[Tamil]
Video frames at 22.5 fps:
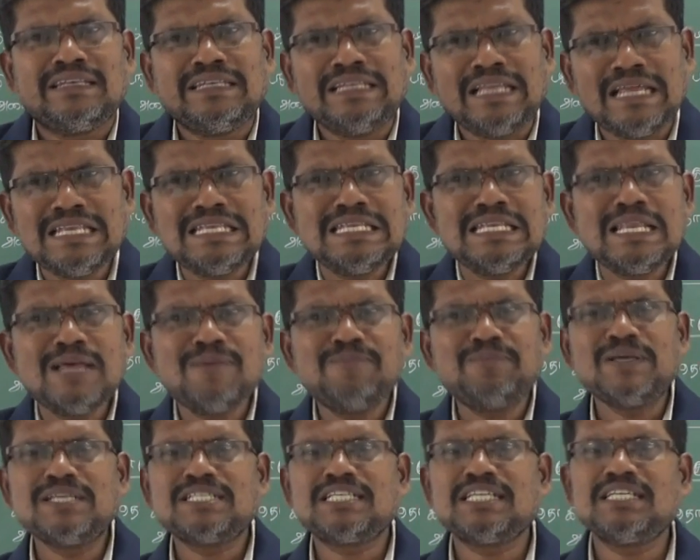நல்லா
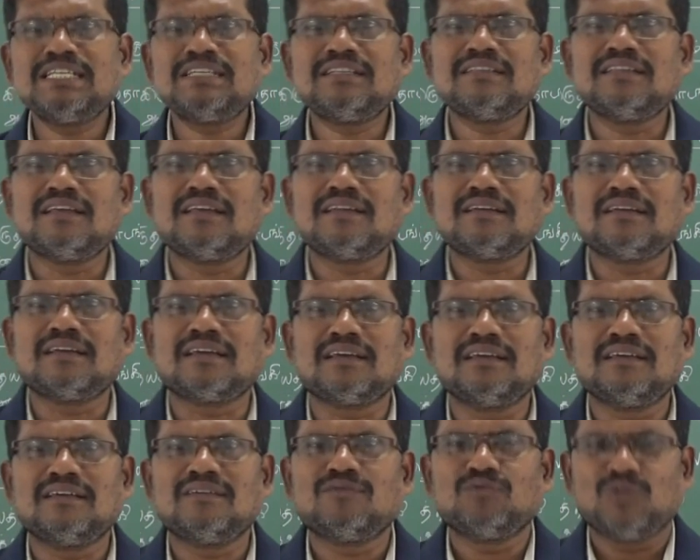பேசிகிட்டு இருந்தாருங்க
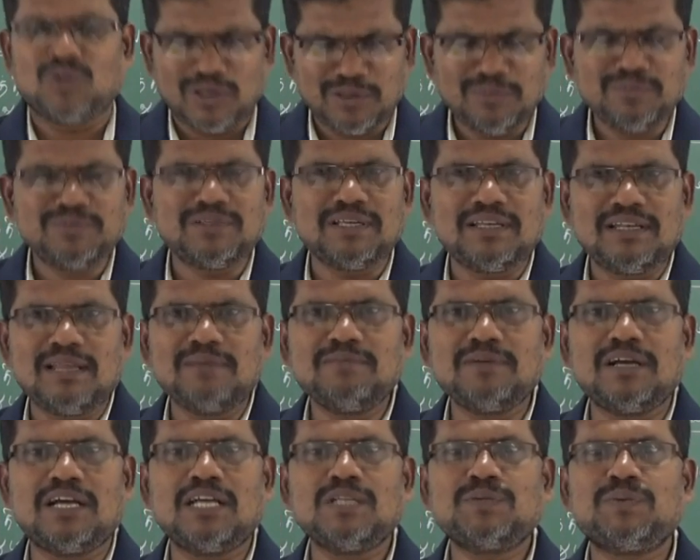உடம்பு
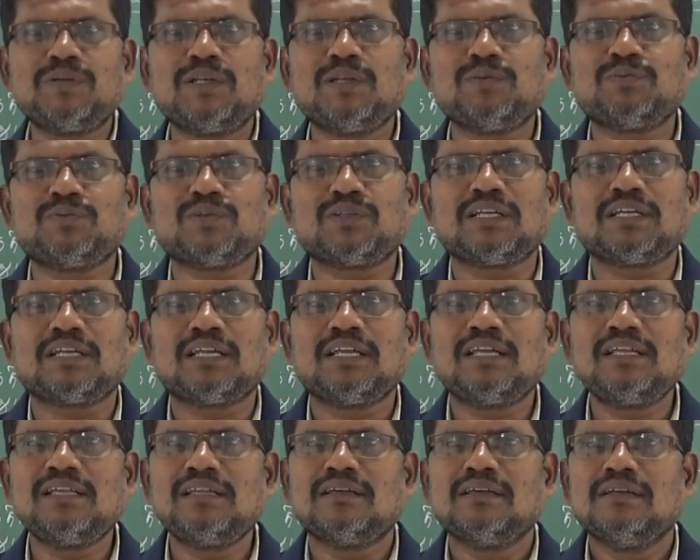சரியில்லாமல் ஹாஸ்பிட்டல் போனார்
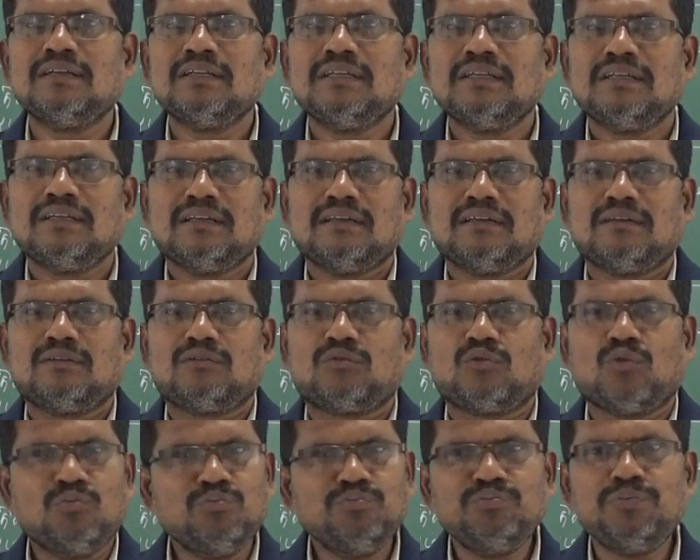
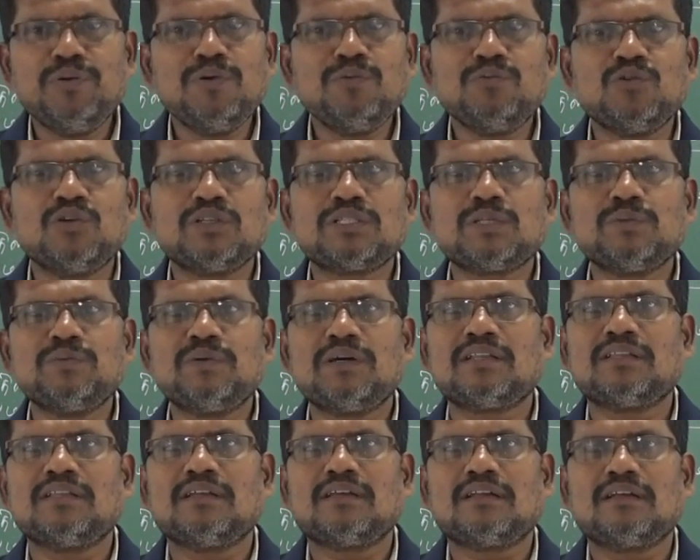ரொம்ப மோசமாக
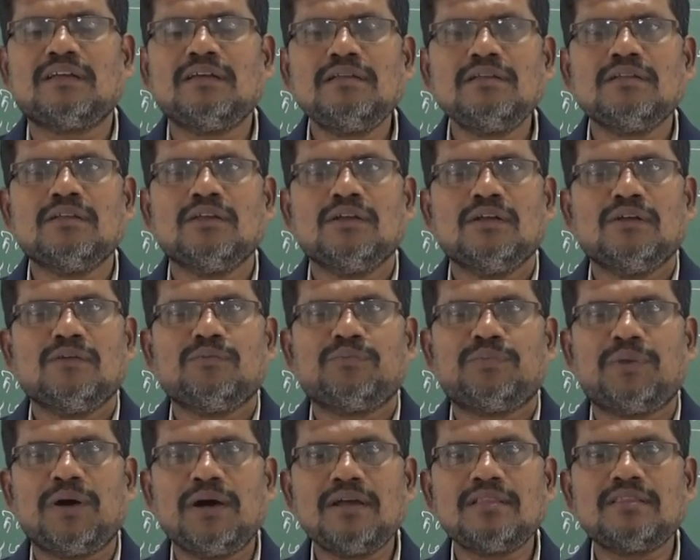இருந்தார்
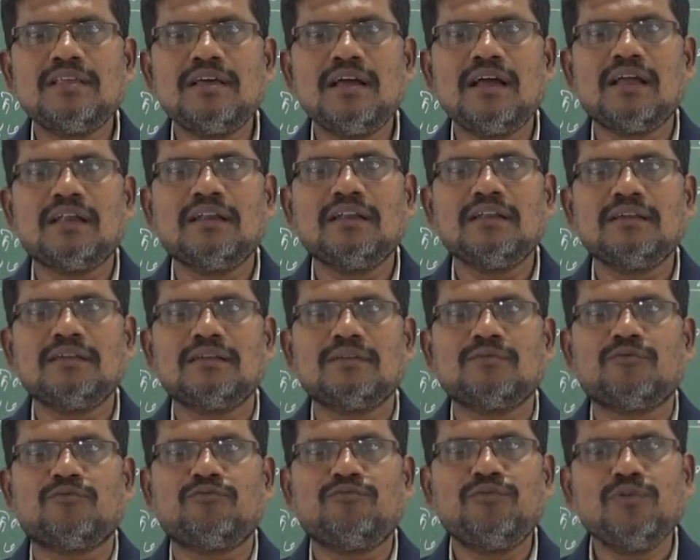பார்த்தா அன்னைக்கு
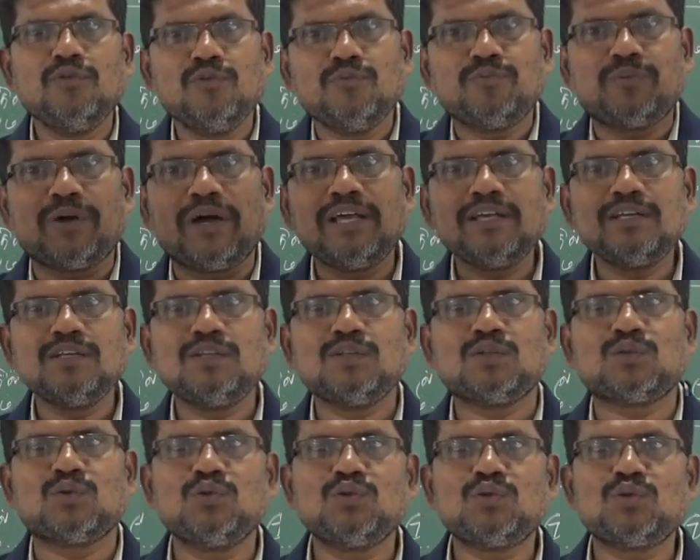இவ்வளோ பயங்கர
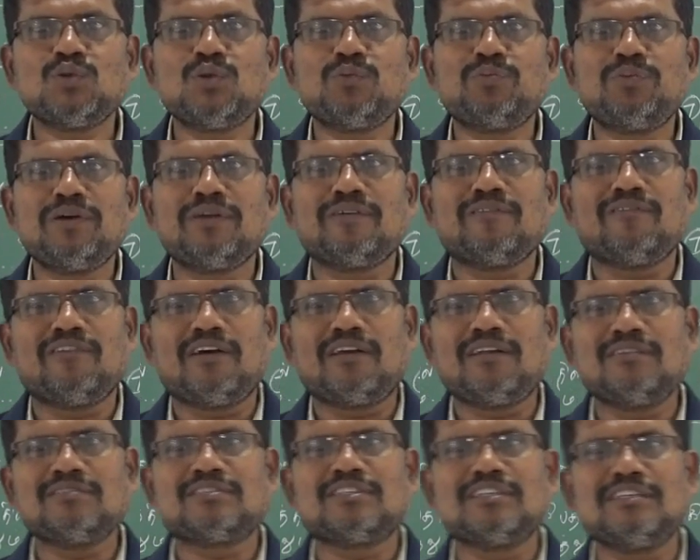சுறுசுறுப்பாக
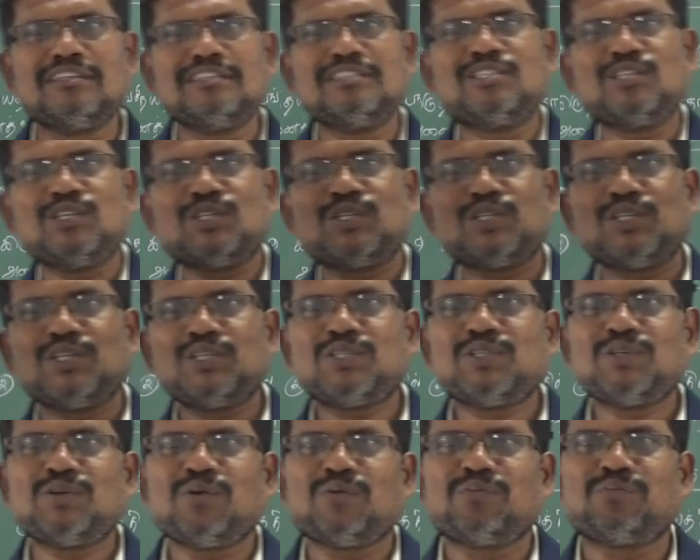வர சிரித்து
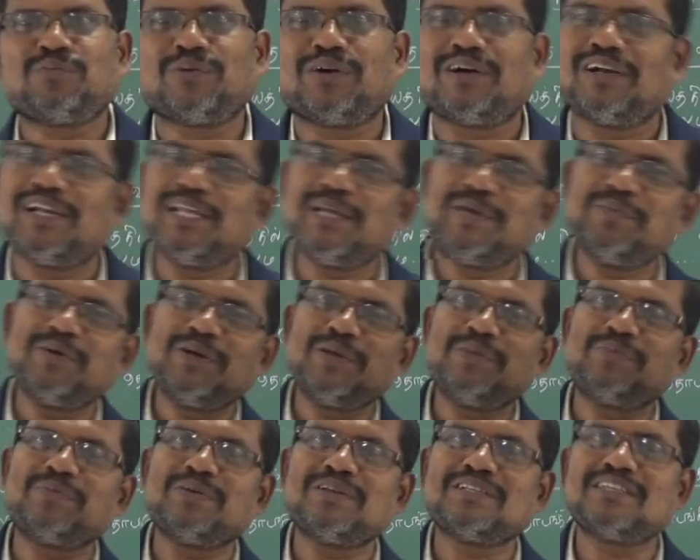சிரித்து பழைய
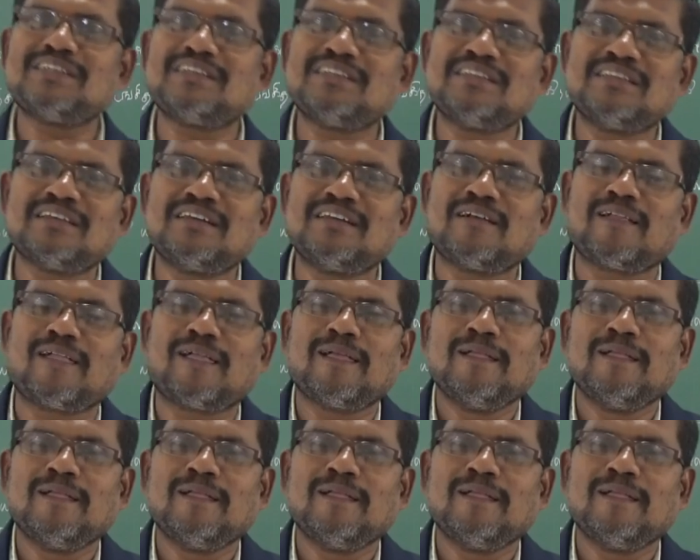மாதிரி பேசிகிட்டு இருந்தார்